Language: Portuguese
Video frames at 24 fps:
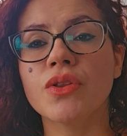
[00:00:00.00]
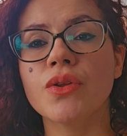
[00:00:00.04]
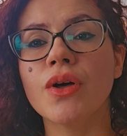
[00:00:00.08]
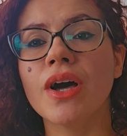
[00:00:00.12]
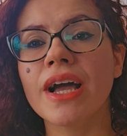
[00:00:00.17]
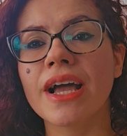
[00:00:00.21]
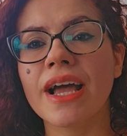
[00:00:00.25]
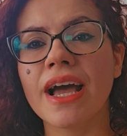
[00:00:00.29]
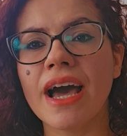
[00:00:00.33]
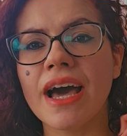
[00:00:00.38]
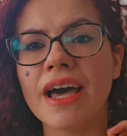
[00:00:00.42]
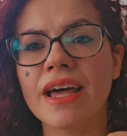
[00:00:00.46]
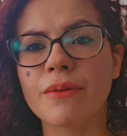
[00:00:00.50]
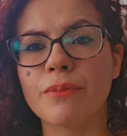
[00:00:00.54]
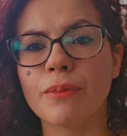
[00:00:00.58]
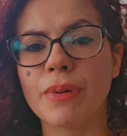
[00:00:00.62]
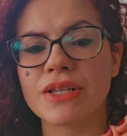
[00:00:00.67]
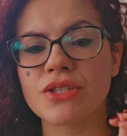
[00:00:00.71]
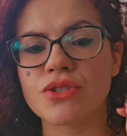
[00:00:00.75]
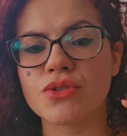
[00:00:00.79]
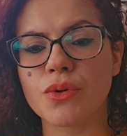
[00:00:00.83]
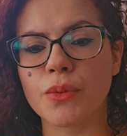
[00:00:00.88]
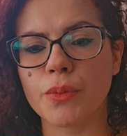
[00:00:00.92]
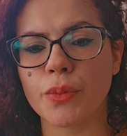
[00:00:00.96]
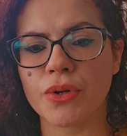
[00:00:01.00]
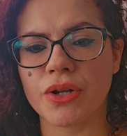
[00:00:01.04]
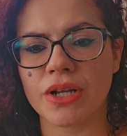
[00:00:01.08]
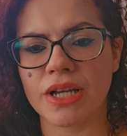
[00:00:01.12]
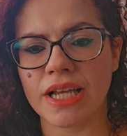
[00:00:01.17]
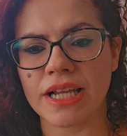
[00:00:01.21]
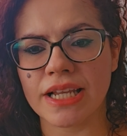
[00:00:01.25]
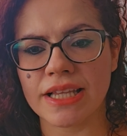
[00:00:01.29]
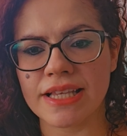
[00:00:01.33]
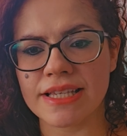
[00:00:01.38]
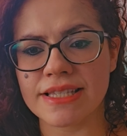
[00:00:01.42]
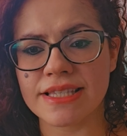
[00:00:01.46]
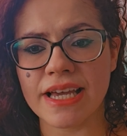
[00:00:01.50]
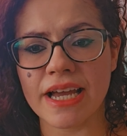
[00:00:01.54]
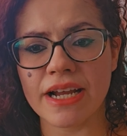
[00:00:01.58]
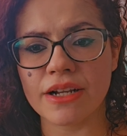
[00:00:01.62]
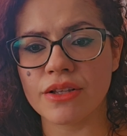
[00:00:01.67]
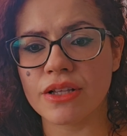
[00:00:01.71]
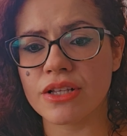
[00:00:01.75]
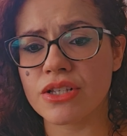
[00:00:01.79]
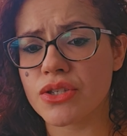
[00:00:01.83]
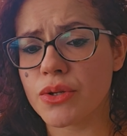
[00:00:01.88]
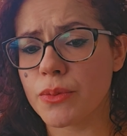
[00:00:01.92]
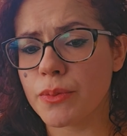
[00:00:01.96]
Agar passou por aquele
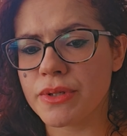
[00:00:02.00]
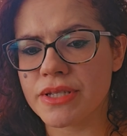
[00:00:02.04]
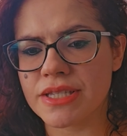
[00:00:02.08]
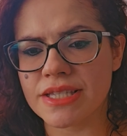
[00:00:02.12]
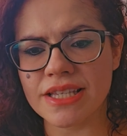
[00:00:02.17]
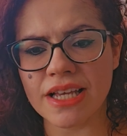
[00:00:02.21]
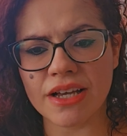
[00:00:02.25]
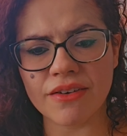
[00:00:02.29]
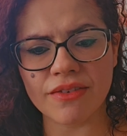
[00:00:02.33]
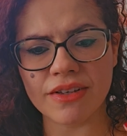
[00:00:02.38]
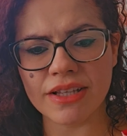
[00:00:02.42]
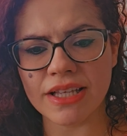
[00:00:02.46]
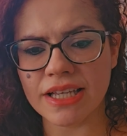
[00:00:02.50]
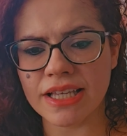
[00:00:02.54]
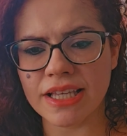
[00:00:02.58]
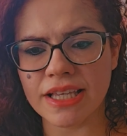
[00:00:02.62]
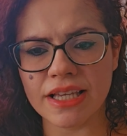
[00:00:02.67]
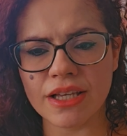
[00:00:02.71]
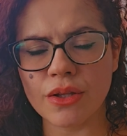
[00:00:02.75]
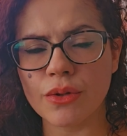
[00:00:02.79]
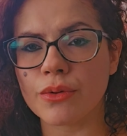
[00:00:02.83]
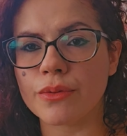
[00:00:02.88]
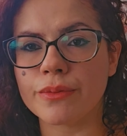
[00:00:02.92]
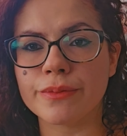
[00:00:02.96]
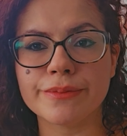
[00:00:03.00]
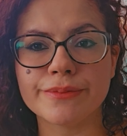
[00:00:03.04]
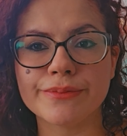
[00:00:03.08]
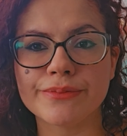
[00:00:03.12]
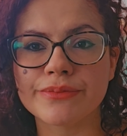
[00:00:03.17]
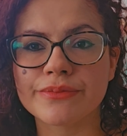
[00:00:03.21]
deserto, ela só precisava daquilo.